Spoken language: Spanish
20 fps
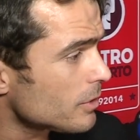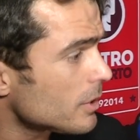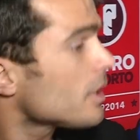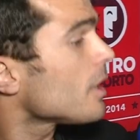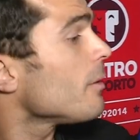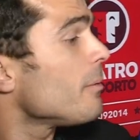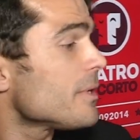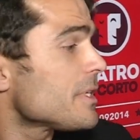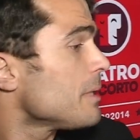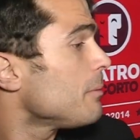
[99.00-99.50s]
y
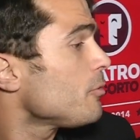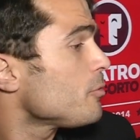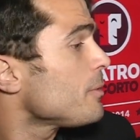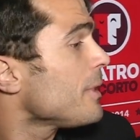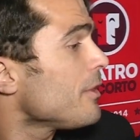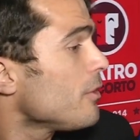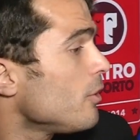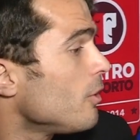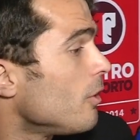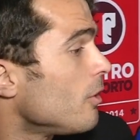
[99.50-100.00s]
que vayamos
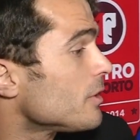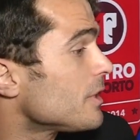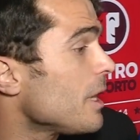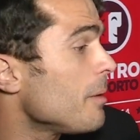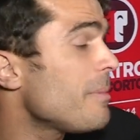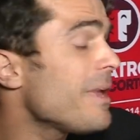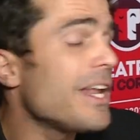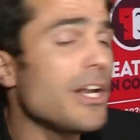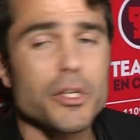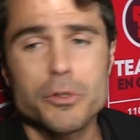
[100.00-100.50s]
viendo
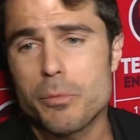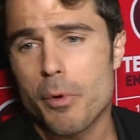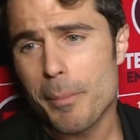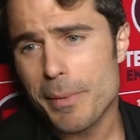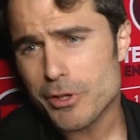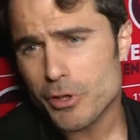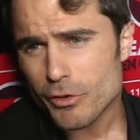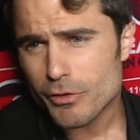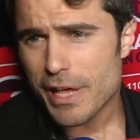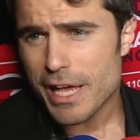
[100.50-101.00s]
también en los
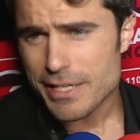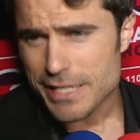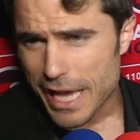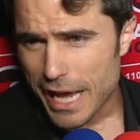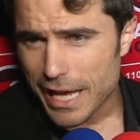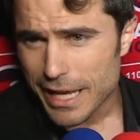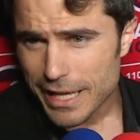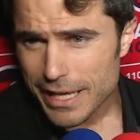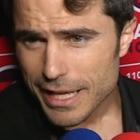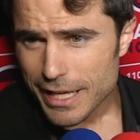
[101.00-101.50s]
momentos de
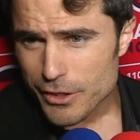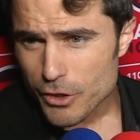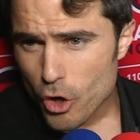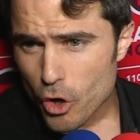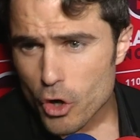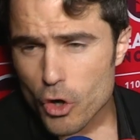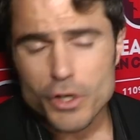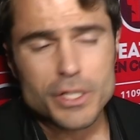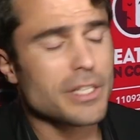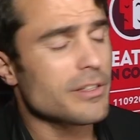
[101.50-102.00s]
ella, ¿no?
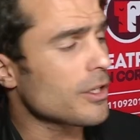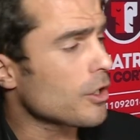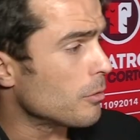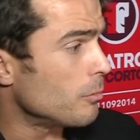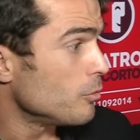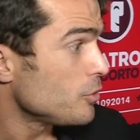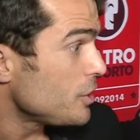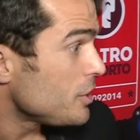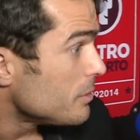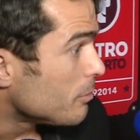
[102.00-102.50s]
Que ahorita está con
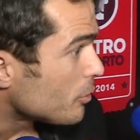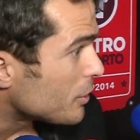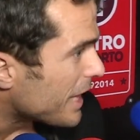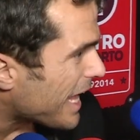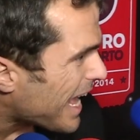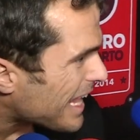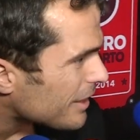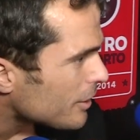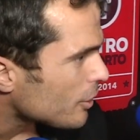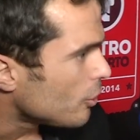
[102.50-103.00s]
muchísimo
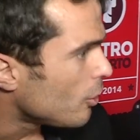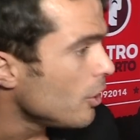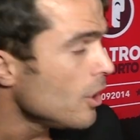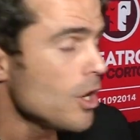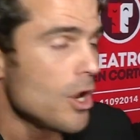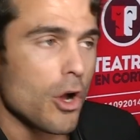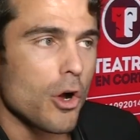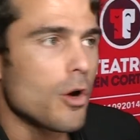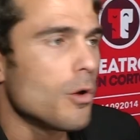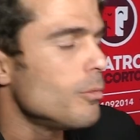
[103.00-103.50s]
teatro,
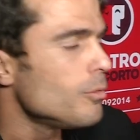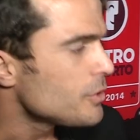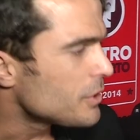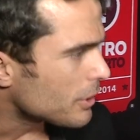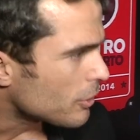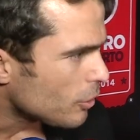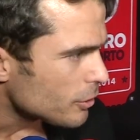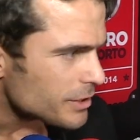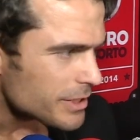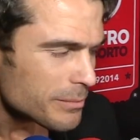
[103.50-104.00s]
con muchas
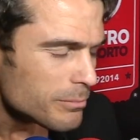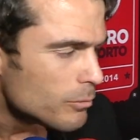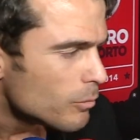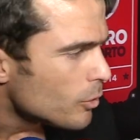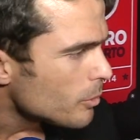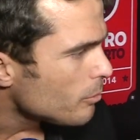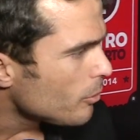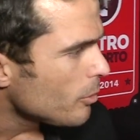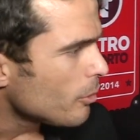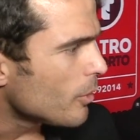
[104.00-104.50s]
cosas
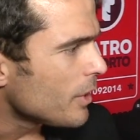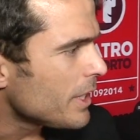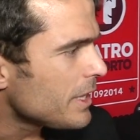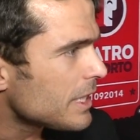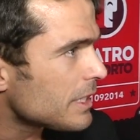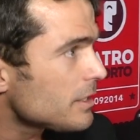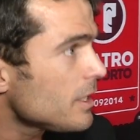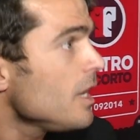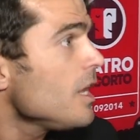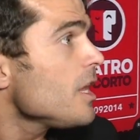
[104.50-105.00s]
muy, muy
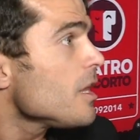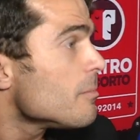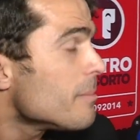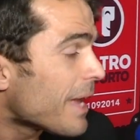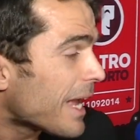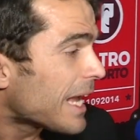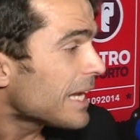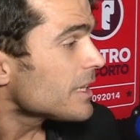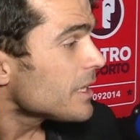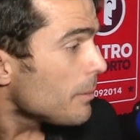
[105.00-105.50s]
bonitas y me
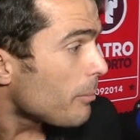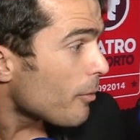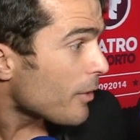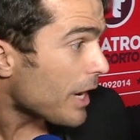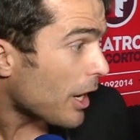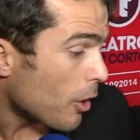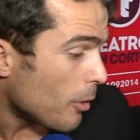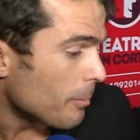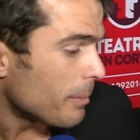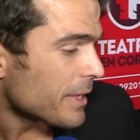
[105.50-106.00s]
encanta poder
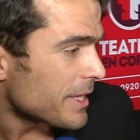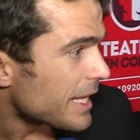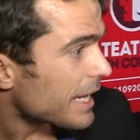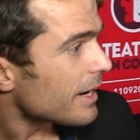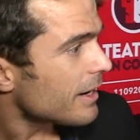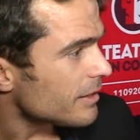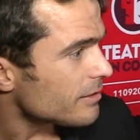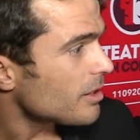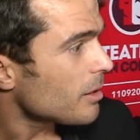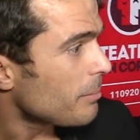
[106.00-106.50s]
acompañarla
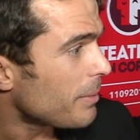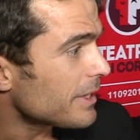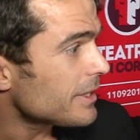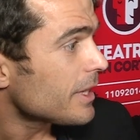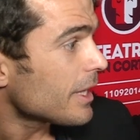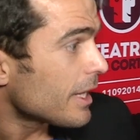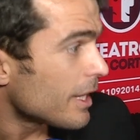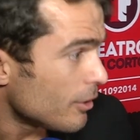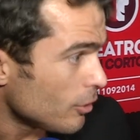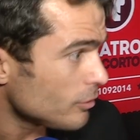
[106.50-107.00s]
en esa
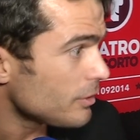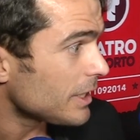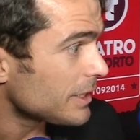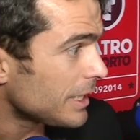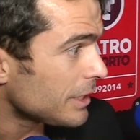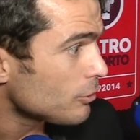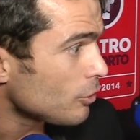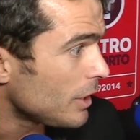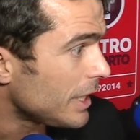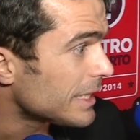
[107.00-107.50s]
parte que no está
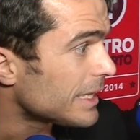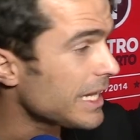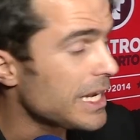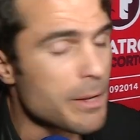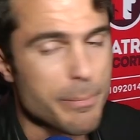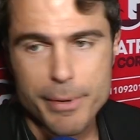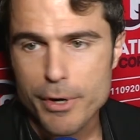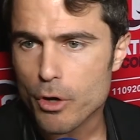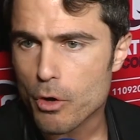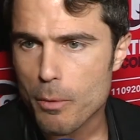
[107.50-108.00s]
tanto en la
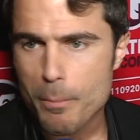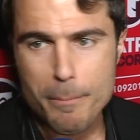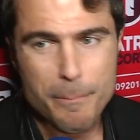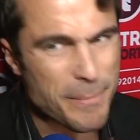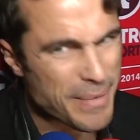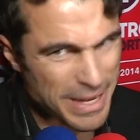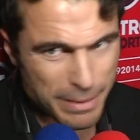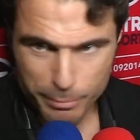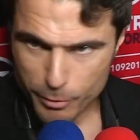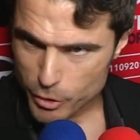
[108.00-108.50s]
tele, pero con
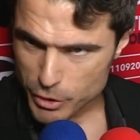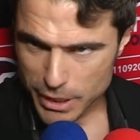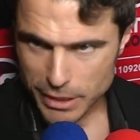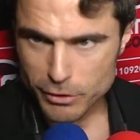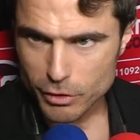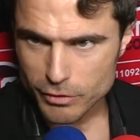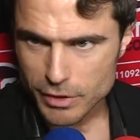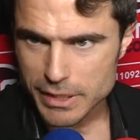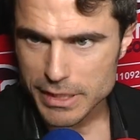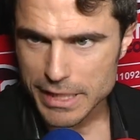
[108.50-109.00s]
mil proyectos de